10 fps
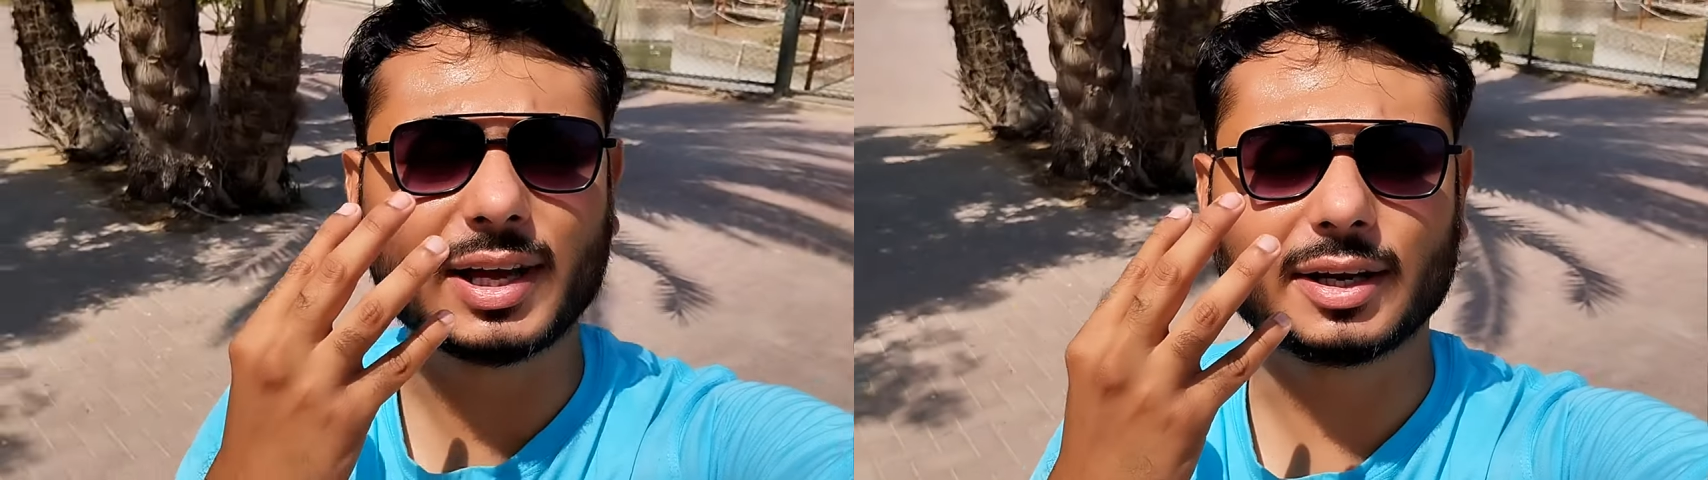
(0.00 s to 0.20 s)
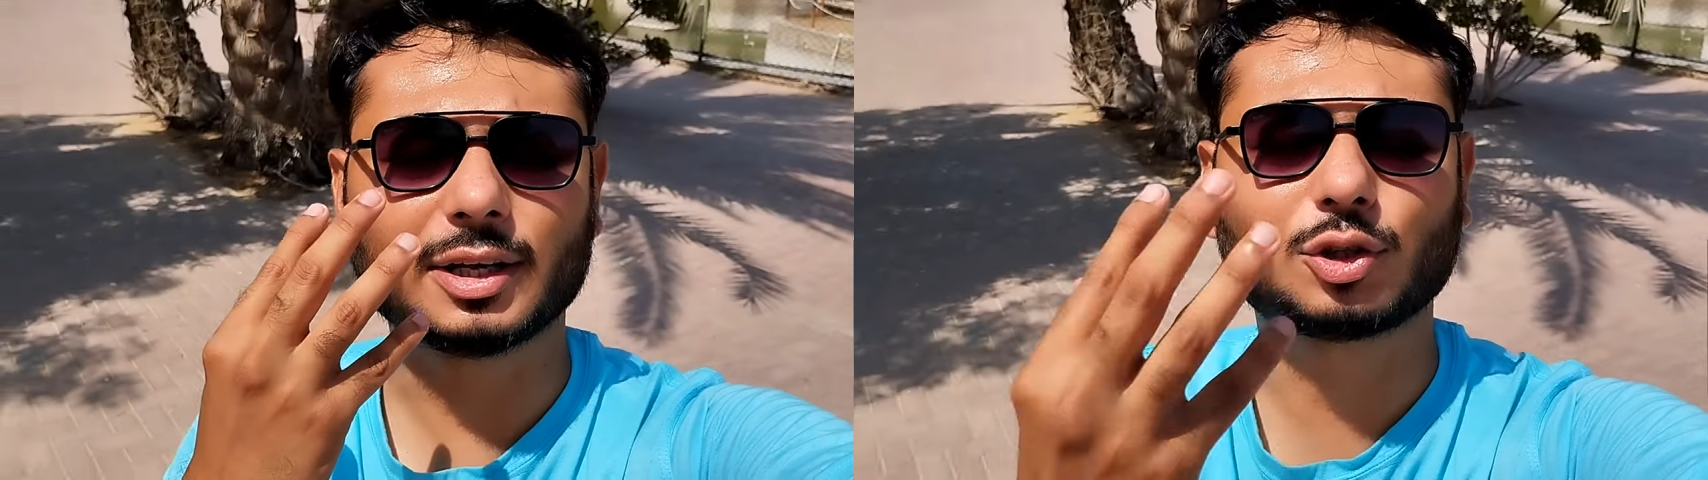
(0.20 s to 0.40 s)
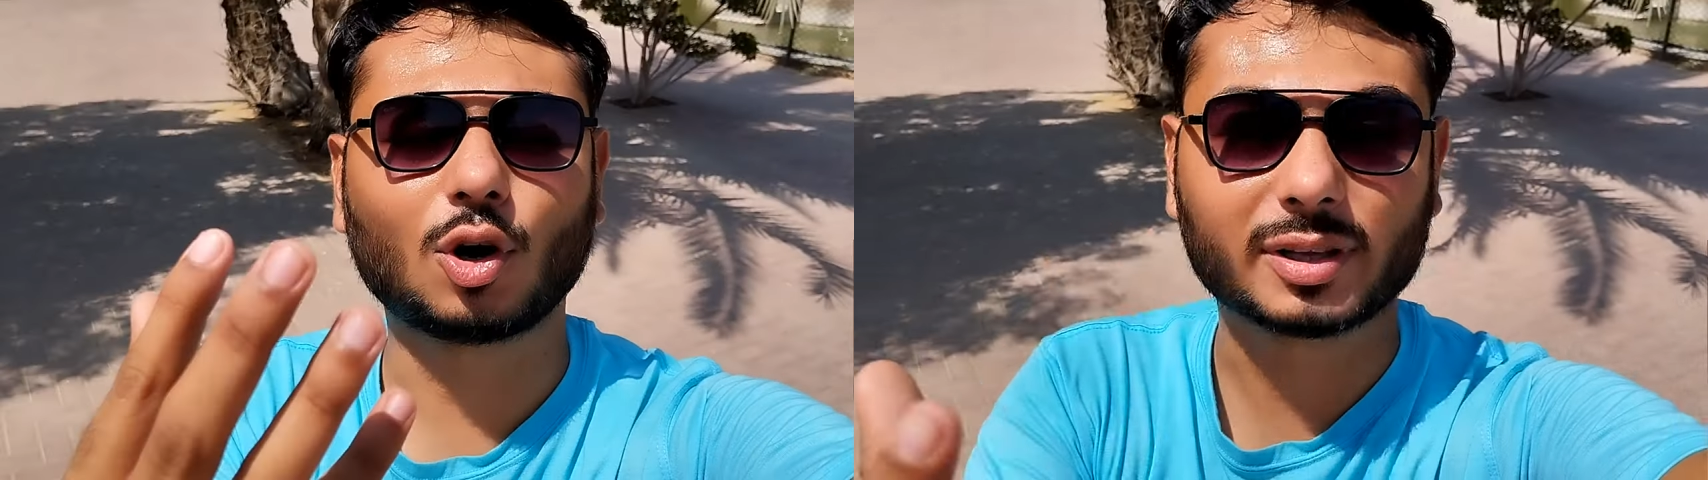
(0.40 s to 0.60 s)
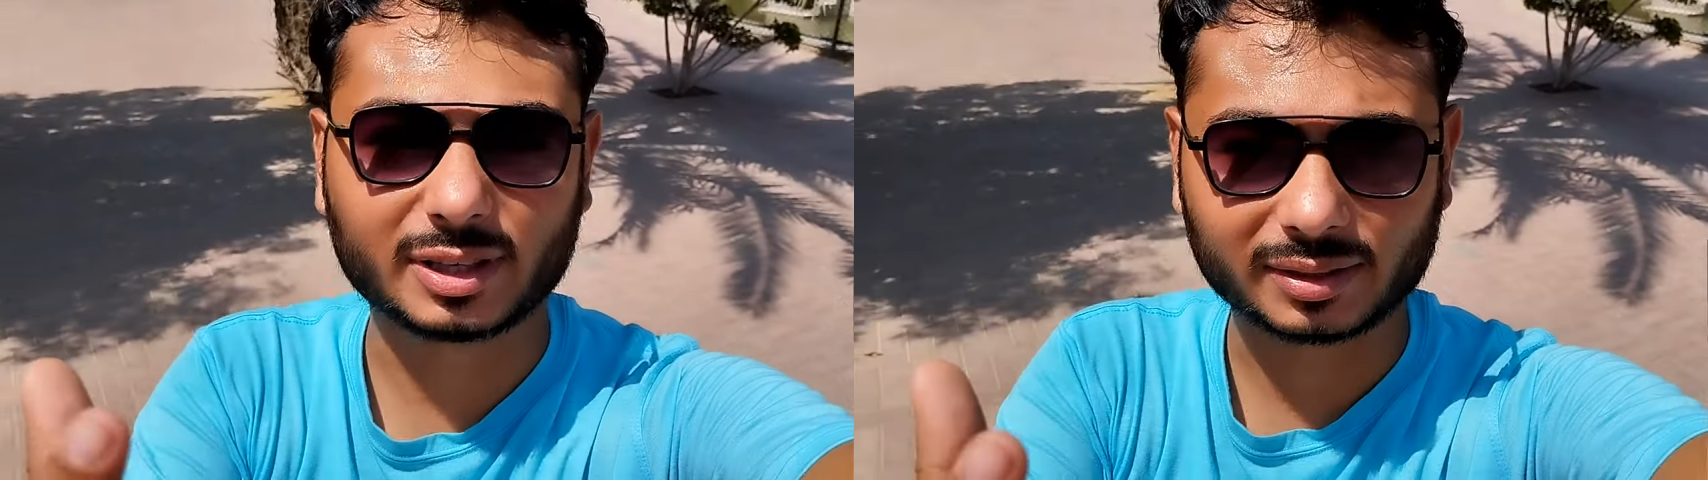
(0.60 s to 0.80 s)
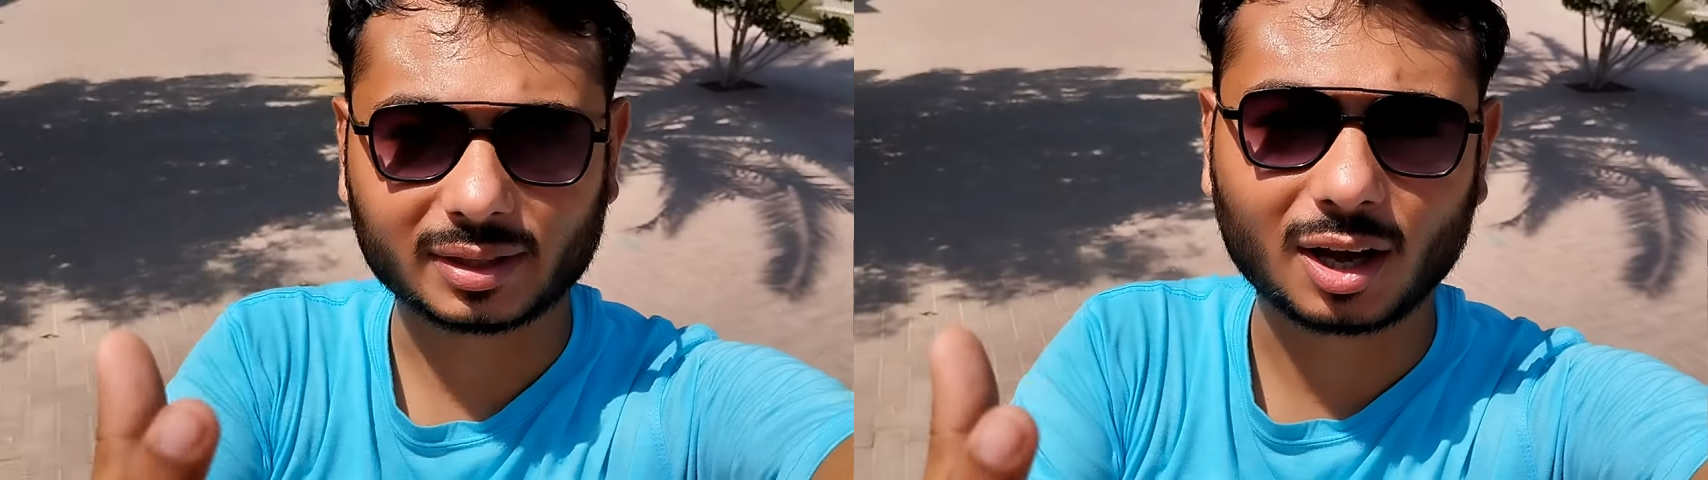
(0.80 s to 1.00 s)
डायनासोर
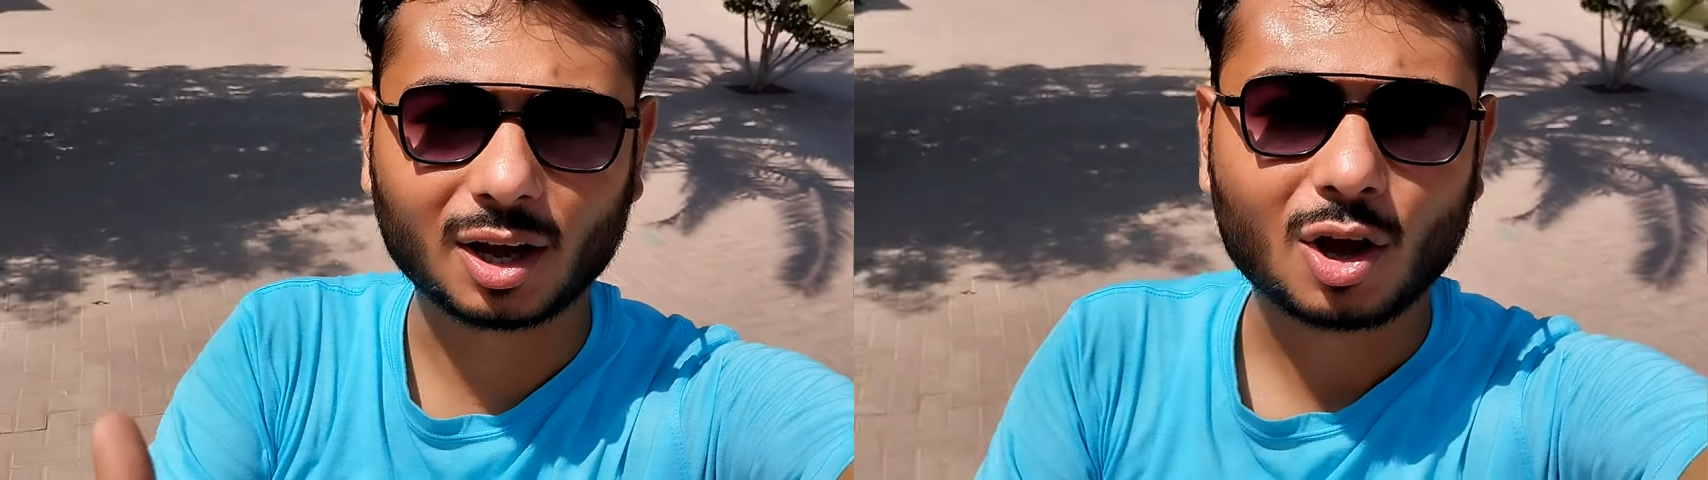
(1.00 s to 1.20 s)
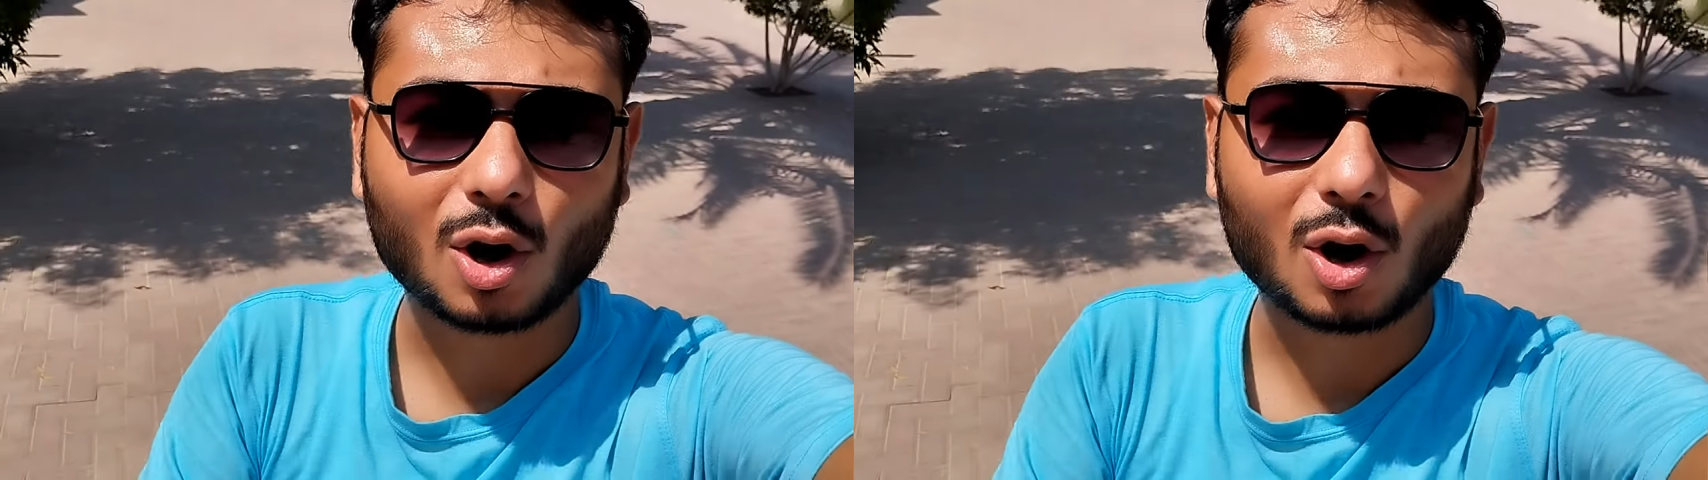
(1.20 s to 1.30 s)
जैसा